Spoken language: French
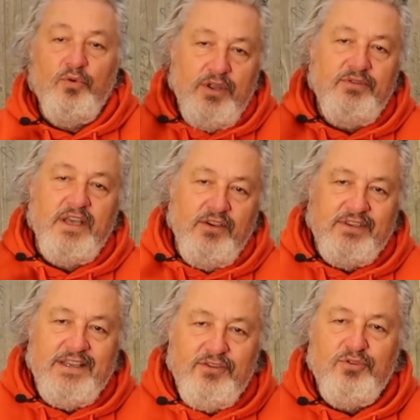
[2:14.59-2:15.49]
On a eu
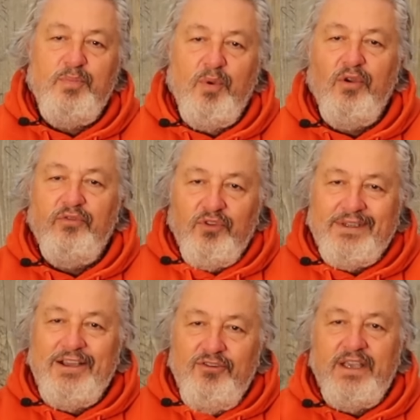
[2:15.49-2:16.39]
d'ailleurs quelques preuves
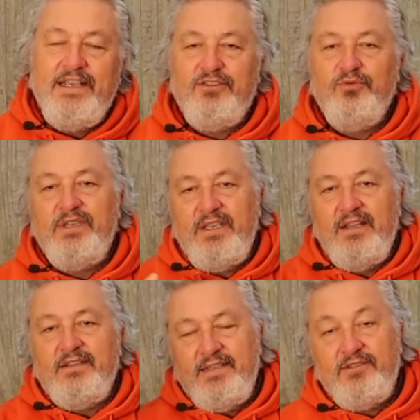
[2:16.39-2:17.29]
théoriques ce
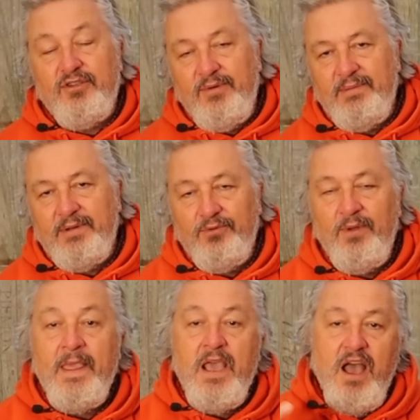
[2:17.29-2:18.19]
week-end, cette semaine,
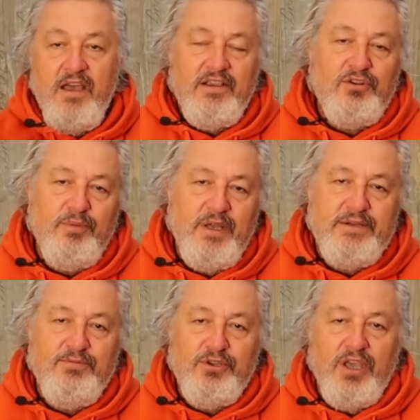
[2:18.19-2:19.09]
pardon avec le
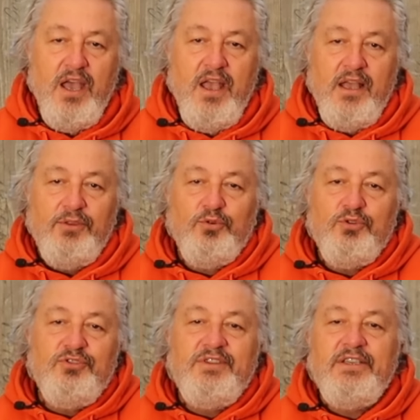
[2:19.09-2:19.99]
Book, Donc
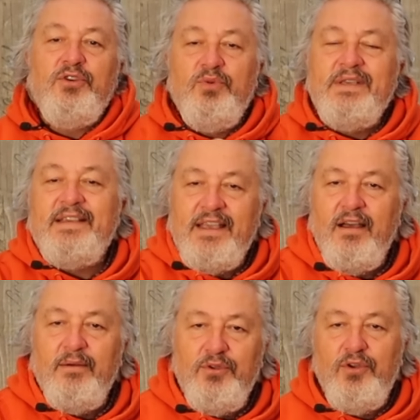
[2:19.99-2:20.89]
on se dit que oui, ça
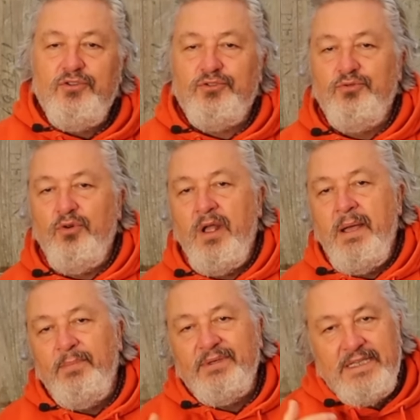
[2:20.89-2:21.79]
ira mieux un jour.
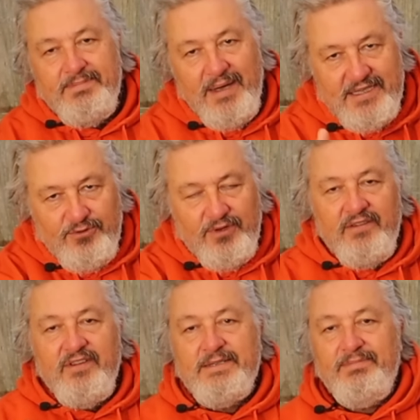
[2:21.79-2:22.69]
Peut-être pas ce qu'on
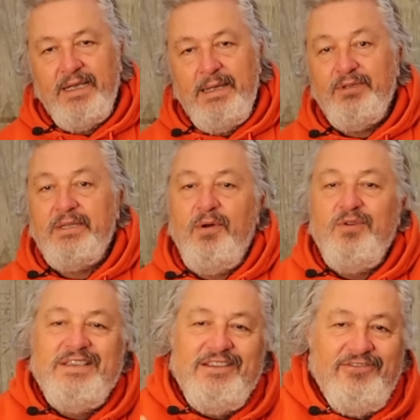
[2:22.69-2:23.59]
avait espéré, peut-être pas
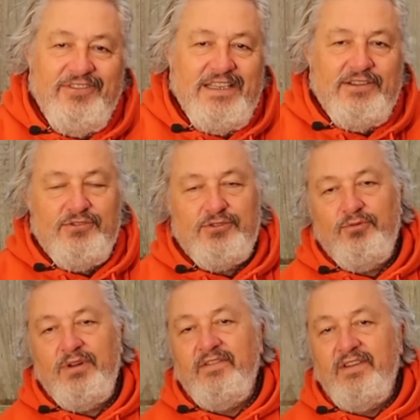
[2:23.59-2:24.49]
aussi vite que ce
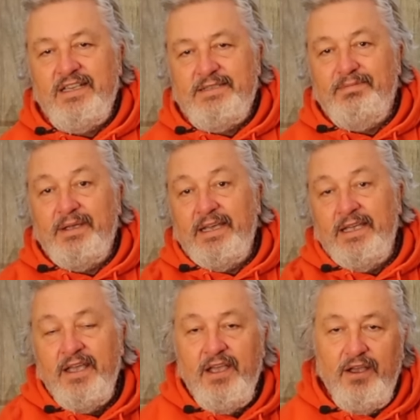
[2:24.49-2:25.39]
qu'on avait
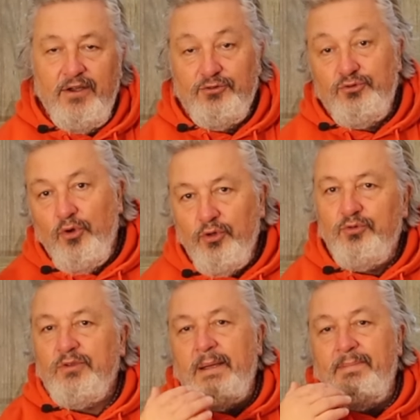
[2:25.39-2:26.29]
espéré euh, durant
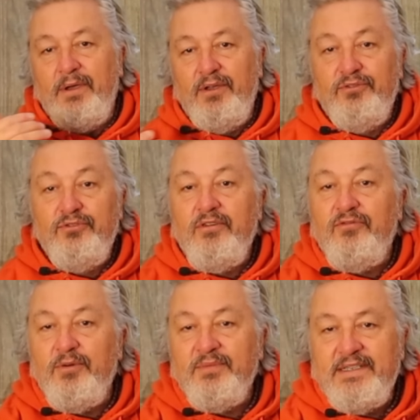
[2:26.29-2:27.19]
toute la période
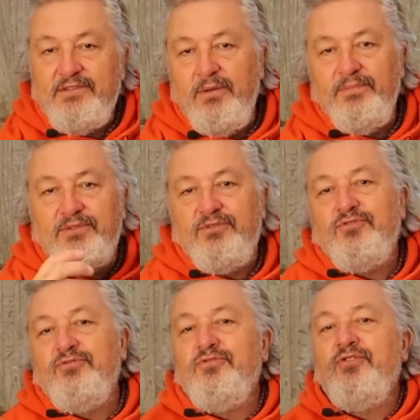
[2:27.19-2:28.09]
novembre-décembre, puisque
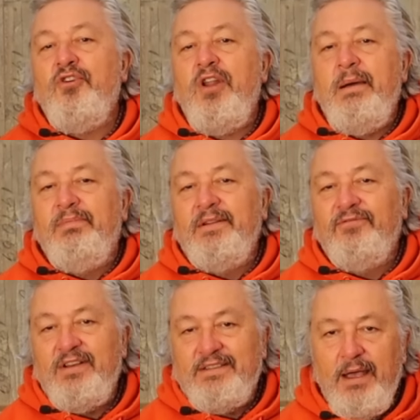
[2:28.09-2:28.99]
j'ose encore le rappeler
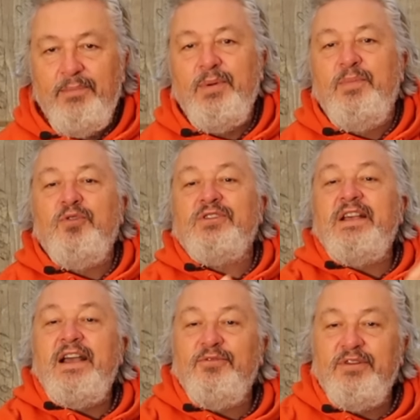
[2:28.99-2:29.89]
une fois, c'est un peu pour
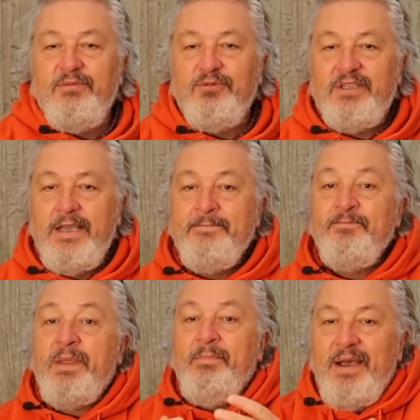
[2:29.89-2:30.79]
ça qu'on est monté,
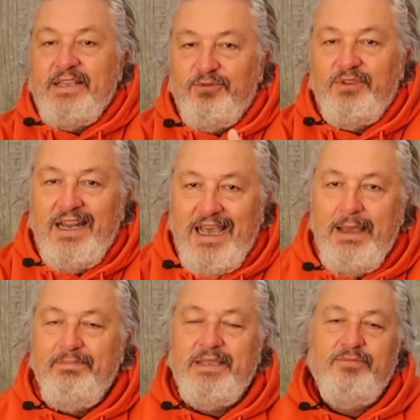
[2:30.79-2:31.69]
parce qu'on allait
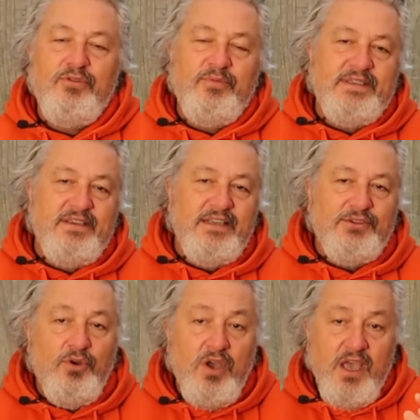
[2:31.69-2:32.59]
rapidement baisser les
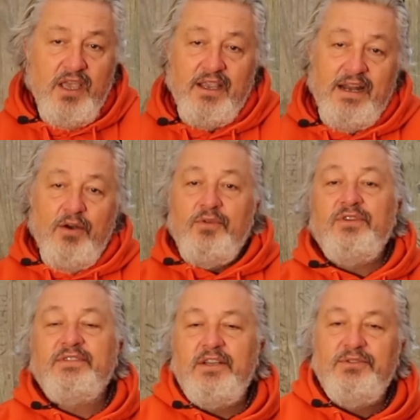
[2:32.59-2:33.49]
taux. Et là, on est
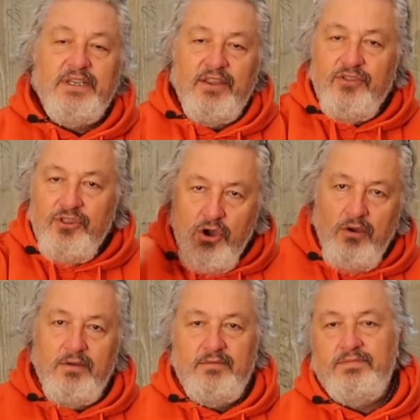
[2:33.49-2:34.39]
en train de dire
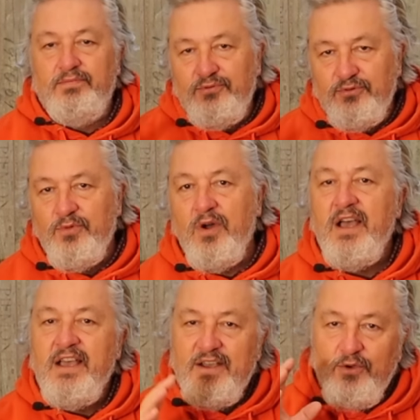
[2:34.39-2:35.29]
non plus ou moins.
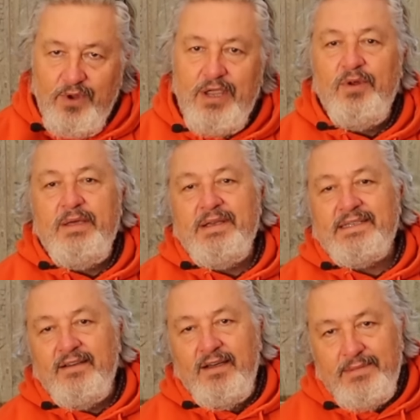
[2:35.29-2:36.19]
Oui, on les
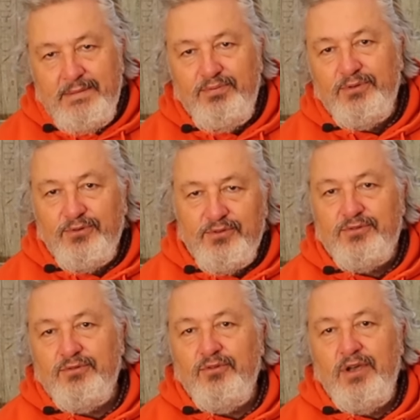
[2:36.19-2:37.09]
baissera, mais plutôt
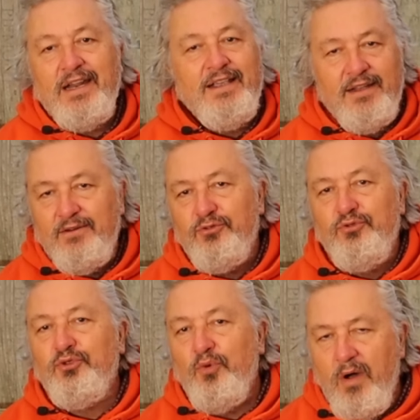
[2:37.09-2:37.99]
sur le, allez, le
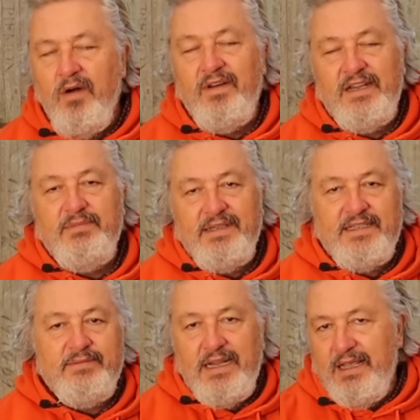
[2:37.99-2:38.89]
Q3, on va les
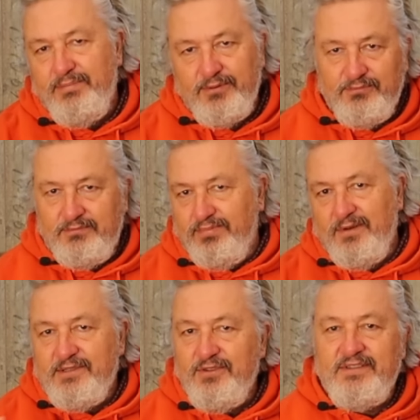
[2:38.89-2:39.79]
baisser, mais là, pour
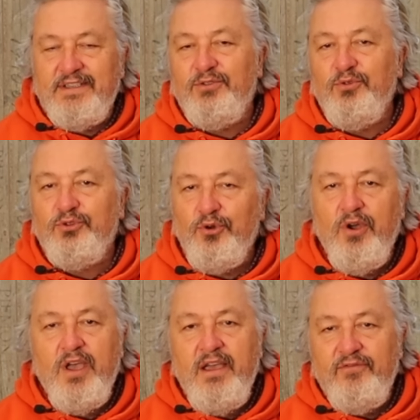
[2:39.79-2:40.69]
pour l'instant, c'est trop
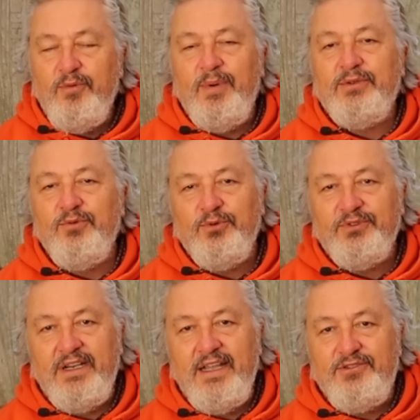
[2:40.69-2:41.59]
tôt. Il Faut pas trop
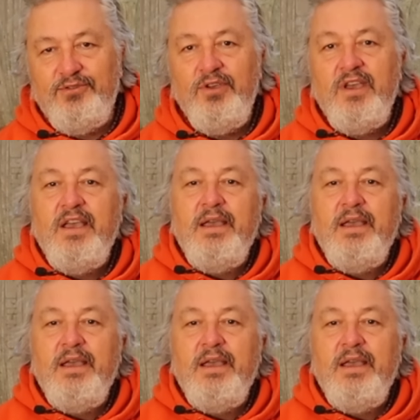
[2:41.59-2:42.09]
compter là-dessus.